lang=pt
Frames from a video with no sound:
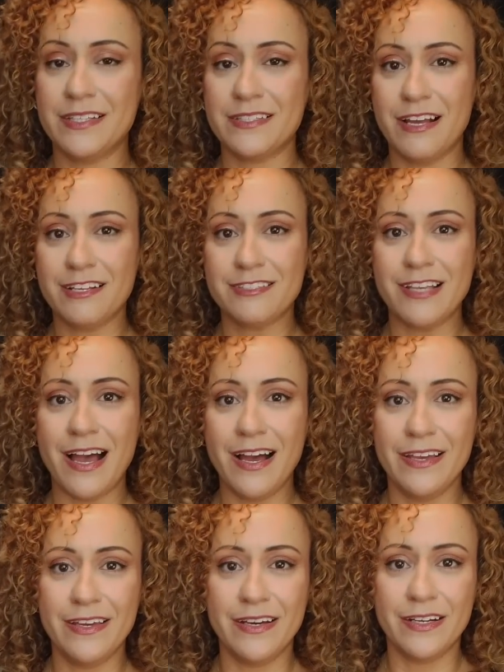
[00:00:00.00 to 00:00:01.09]
esse da
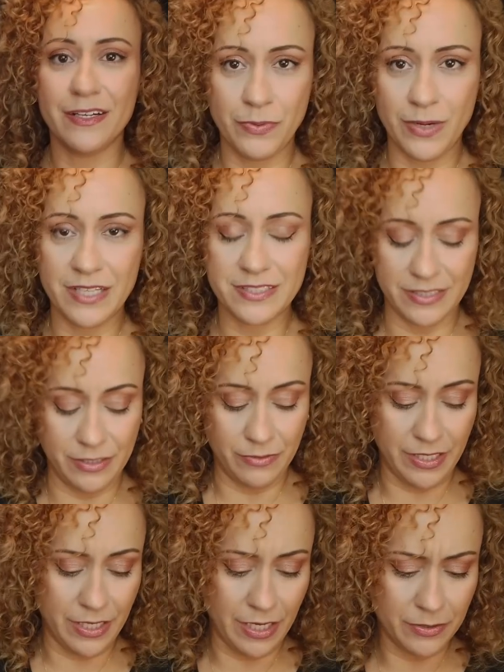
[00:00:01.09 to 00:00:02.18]
saia de poazinho,
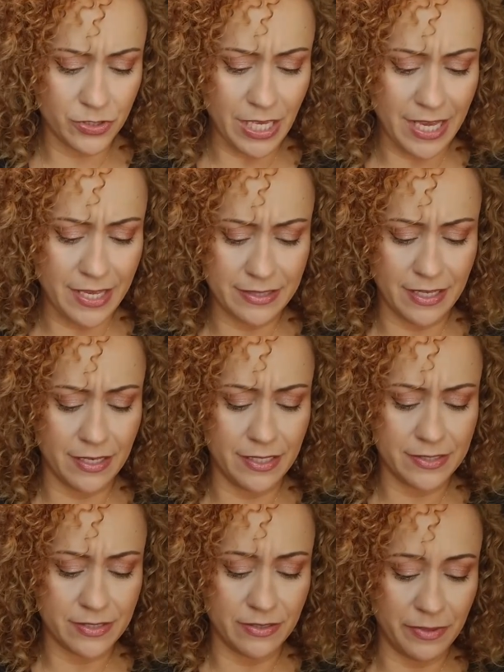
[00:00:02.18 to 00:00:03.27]
né? A saia dela
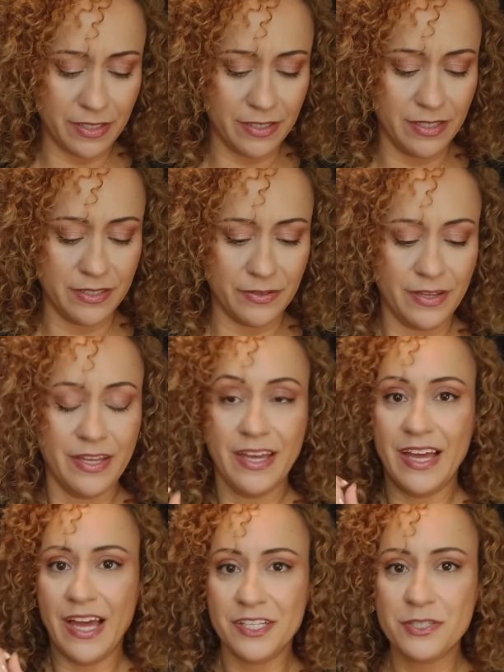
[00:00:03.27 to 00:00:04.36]
aí, se não me engano,
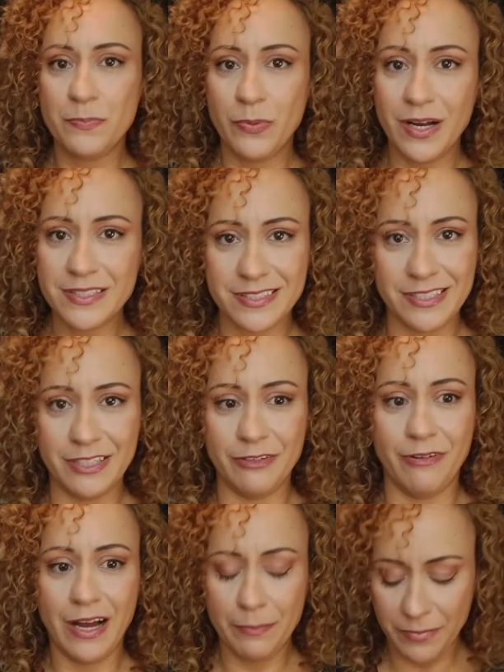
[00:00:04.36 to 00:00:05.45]
é de
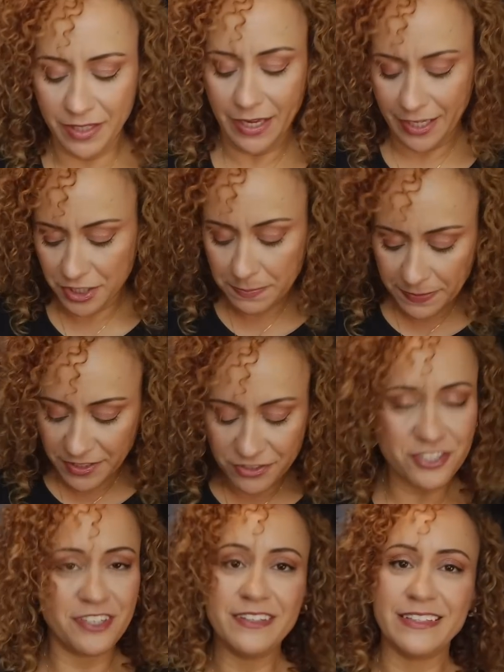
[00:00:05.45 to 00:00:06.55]
poazinho, a minha é de
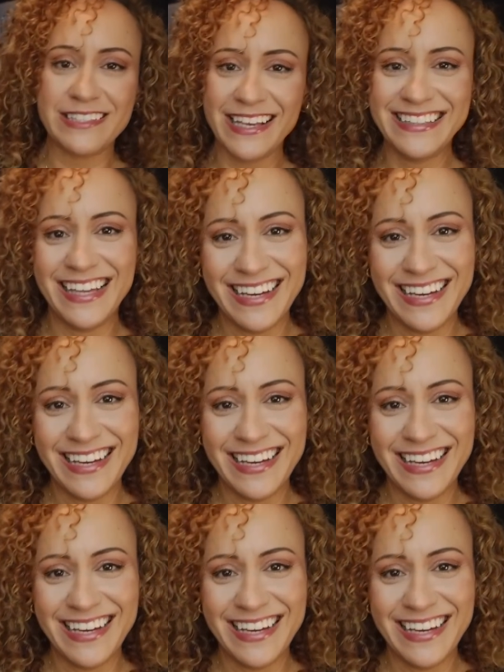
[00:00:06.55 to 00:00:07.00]
pintinhas.